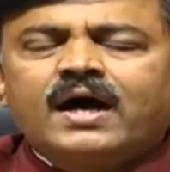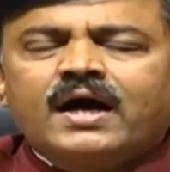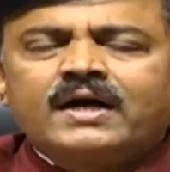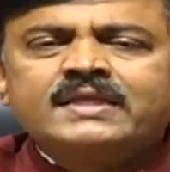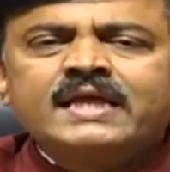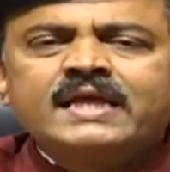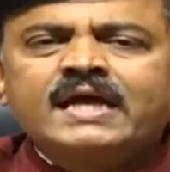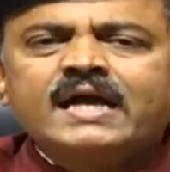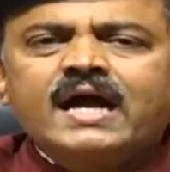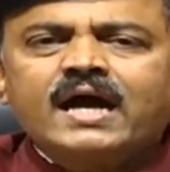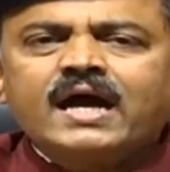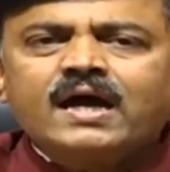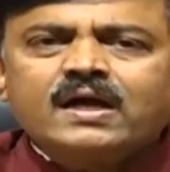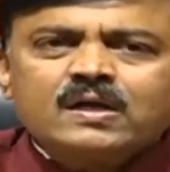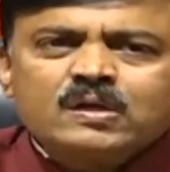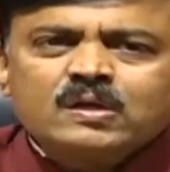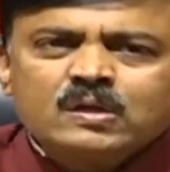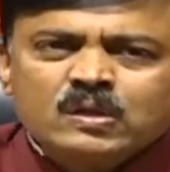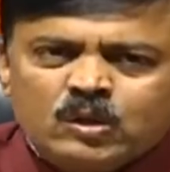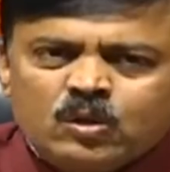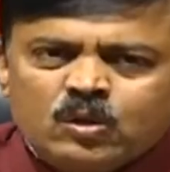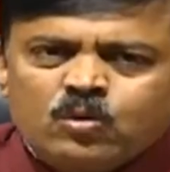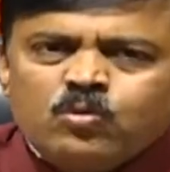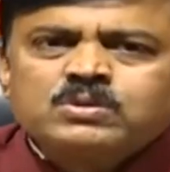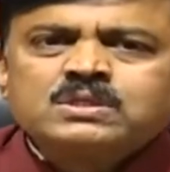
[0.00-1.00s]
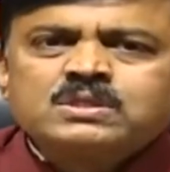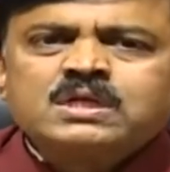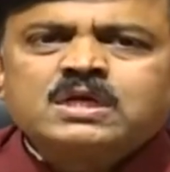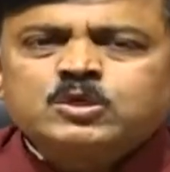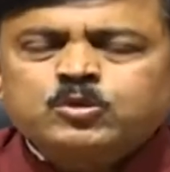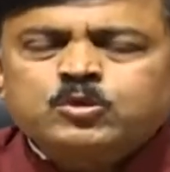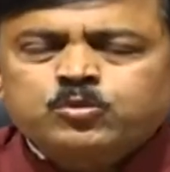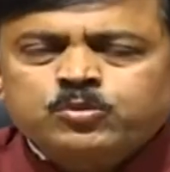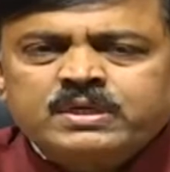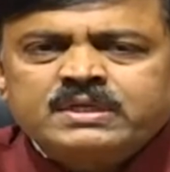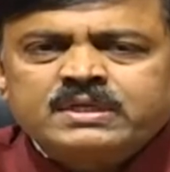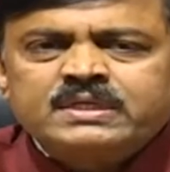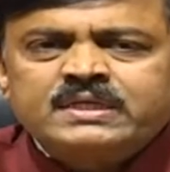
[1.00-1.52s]
అధికారంలో
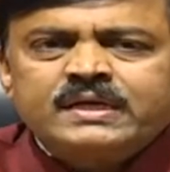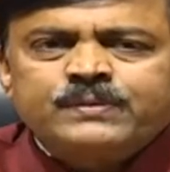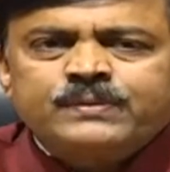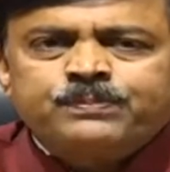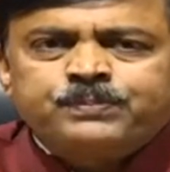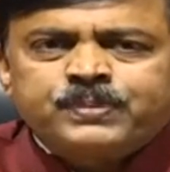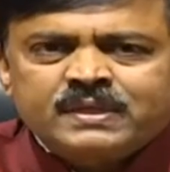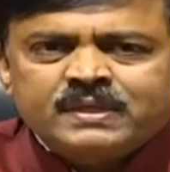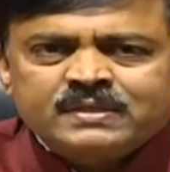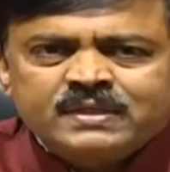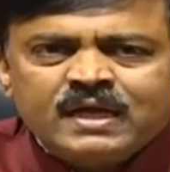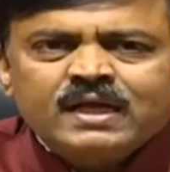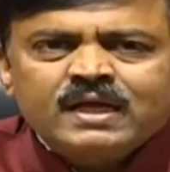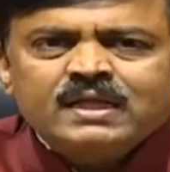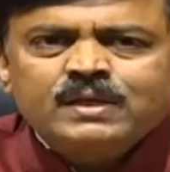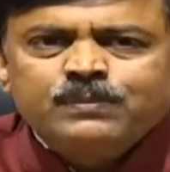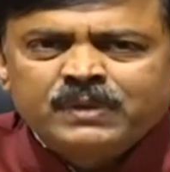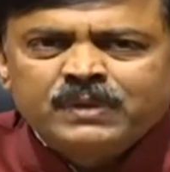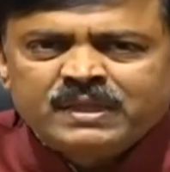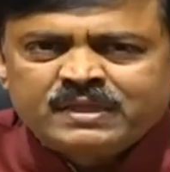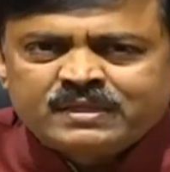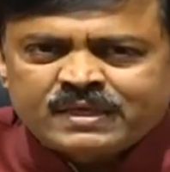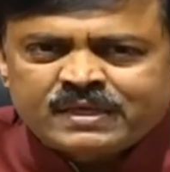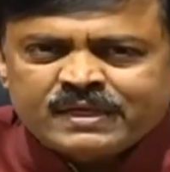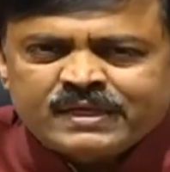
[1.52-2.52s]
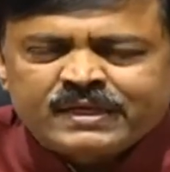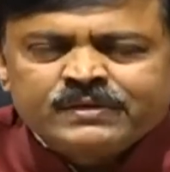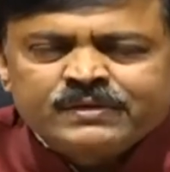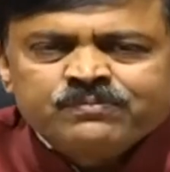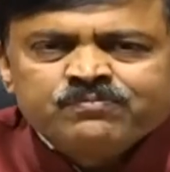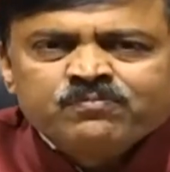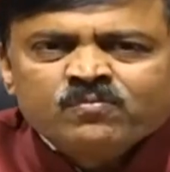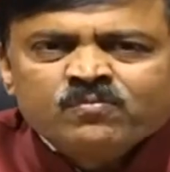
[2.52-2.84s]
ఉన్నటువంటి ప్రధానమంత్రి